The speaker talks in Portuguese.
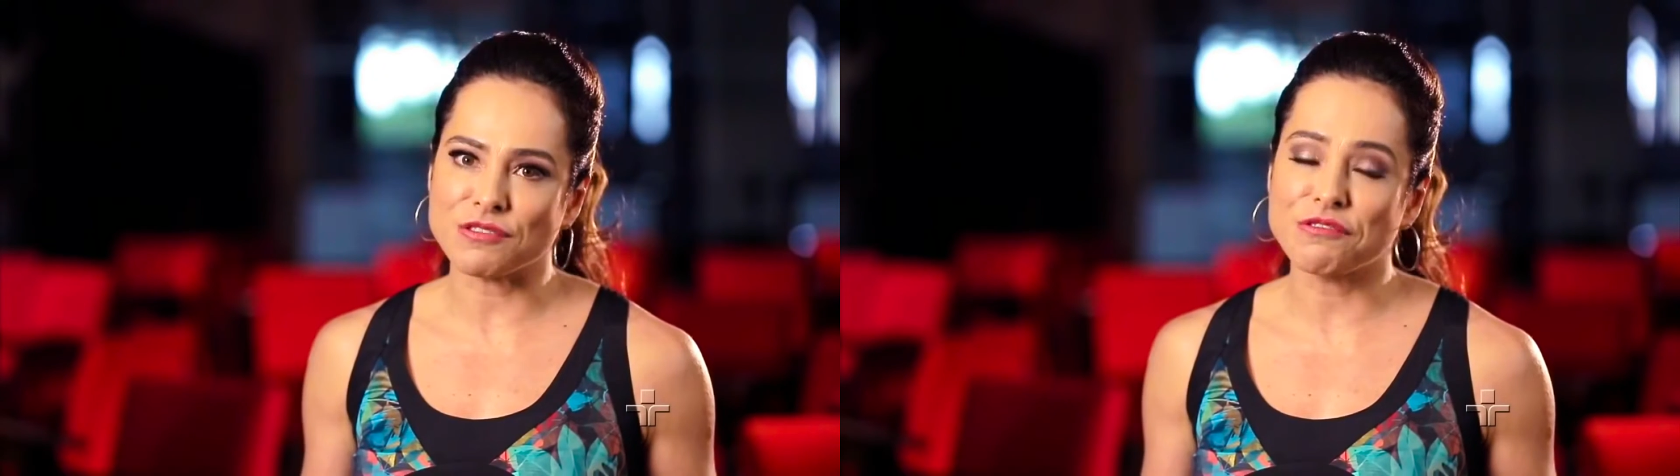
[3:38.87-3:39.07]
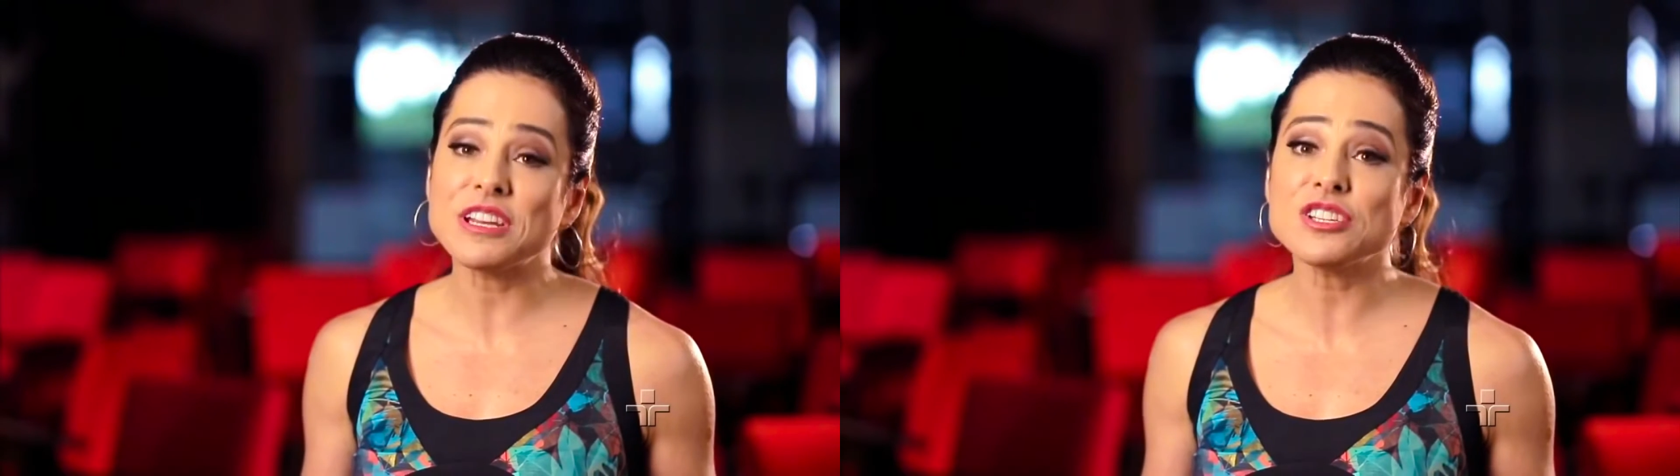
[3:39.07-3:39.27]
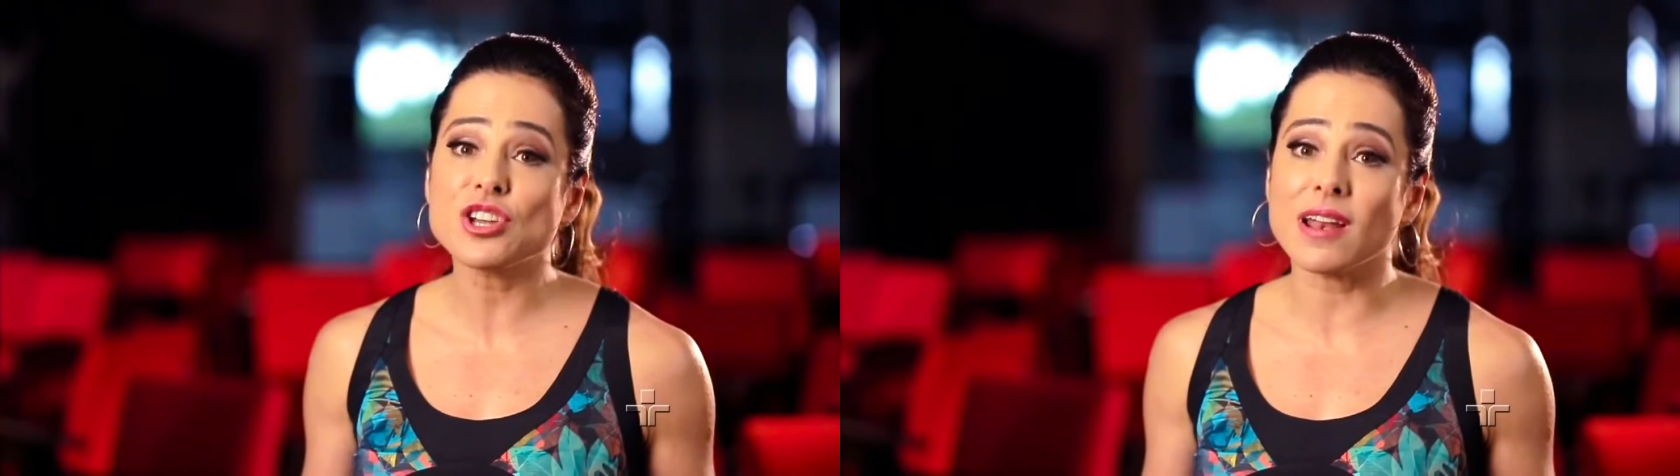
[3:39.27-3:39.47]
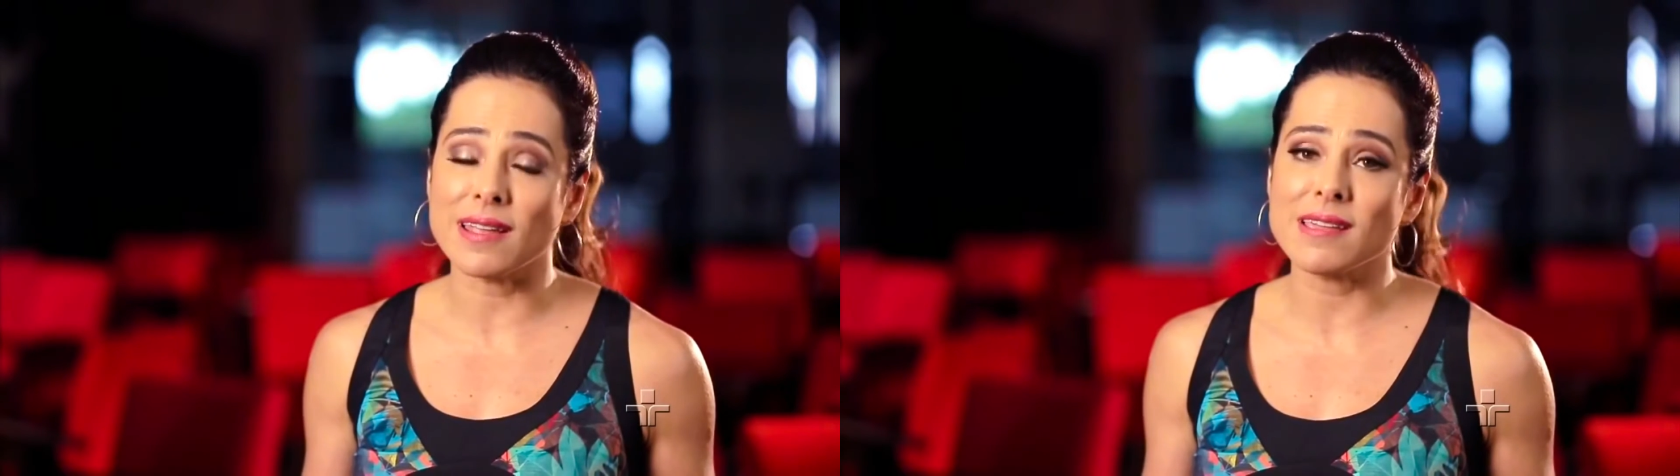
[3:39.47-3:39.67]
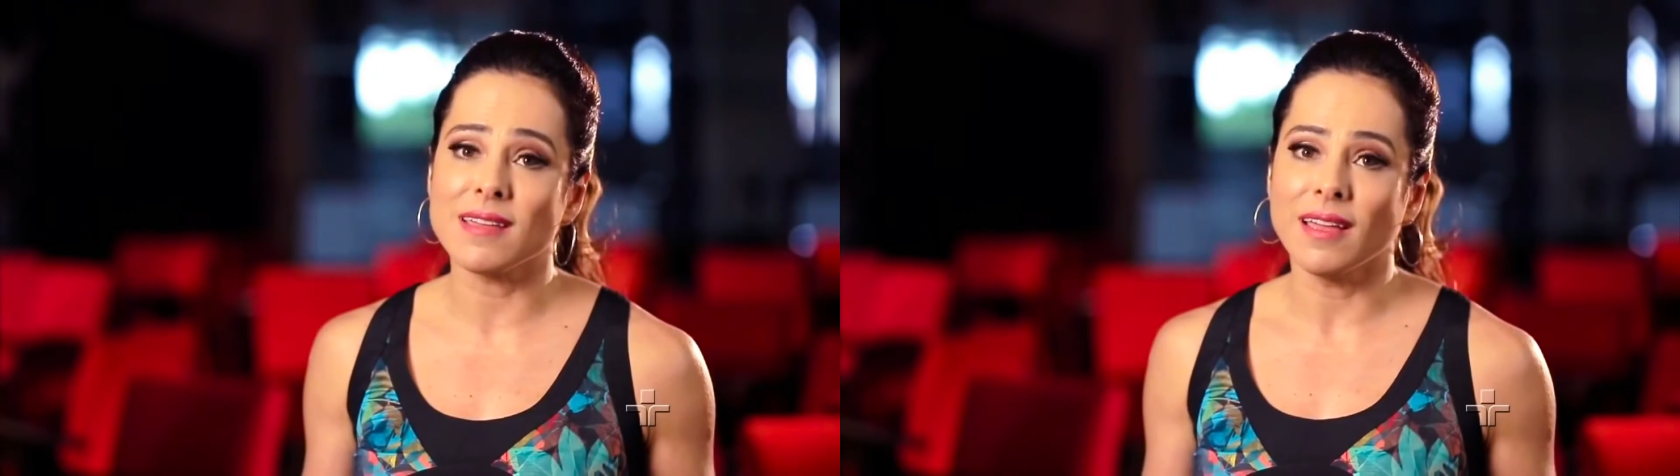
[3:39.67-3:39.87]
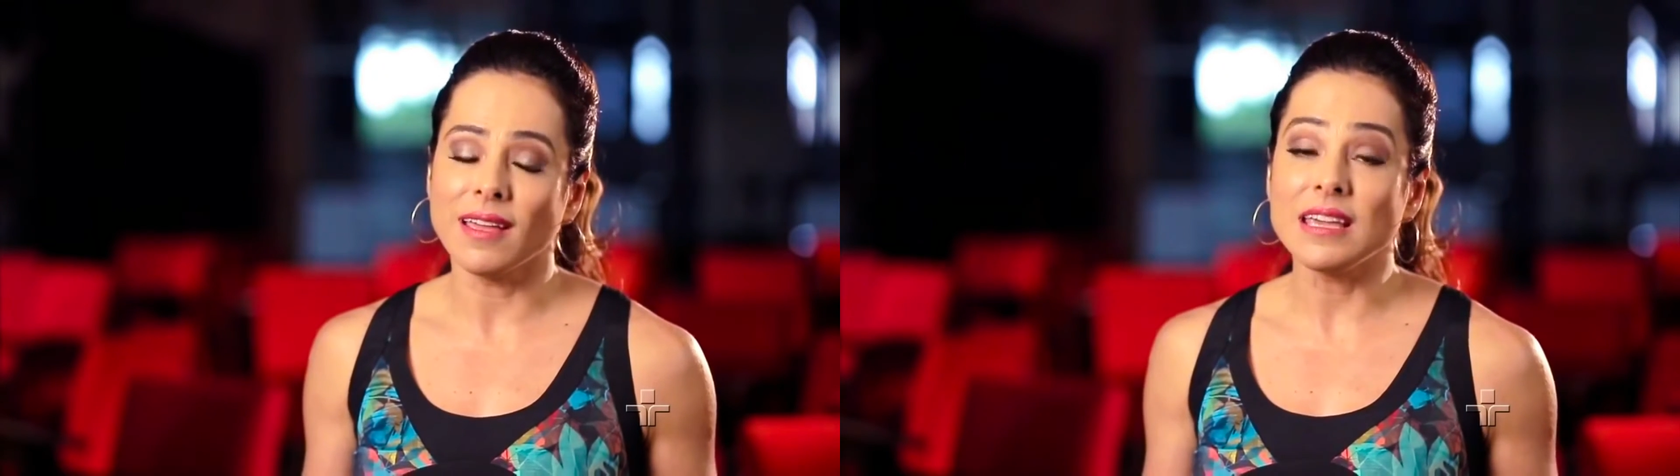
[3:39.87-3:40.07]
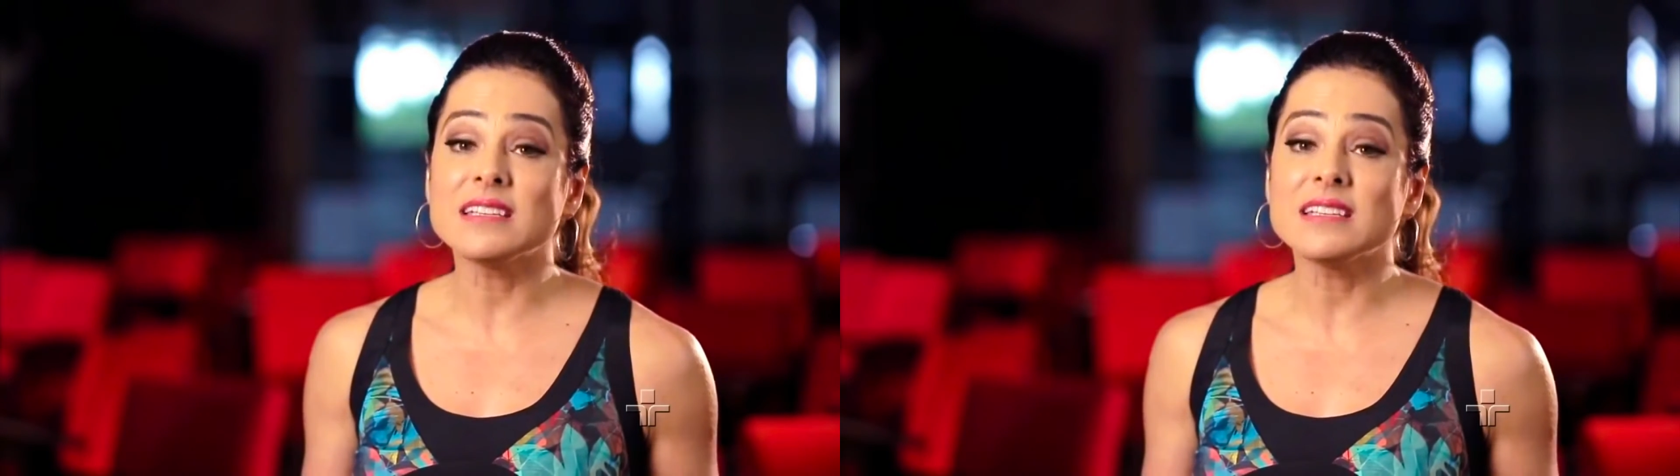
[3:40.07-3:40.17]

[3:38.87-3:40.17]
infringe a lei